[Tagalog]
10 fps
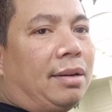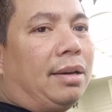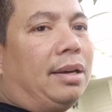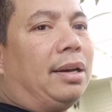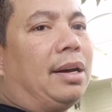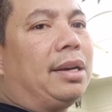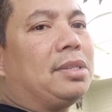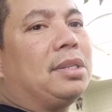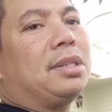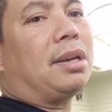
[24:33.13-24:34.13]
uh,
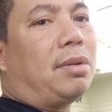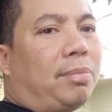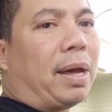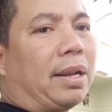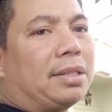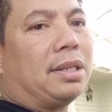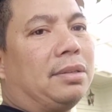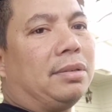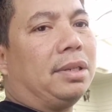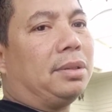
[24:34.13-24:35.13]
isishare ko para sa
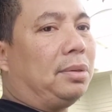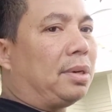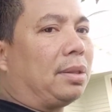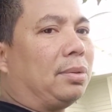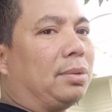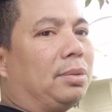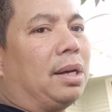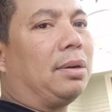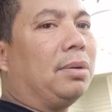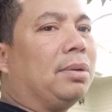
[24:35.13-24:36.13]
inyo. Ito yung
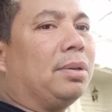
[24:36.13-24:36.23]
natutunan ko.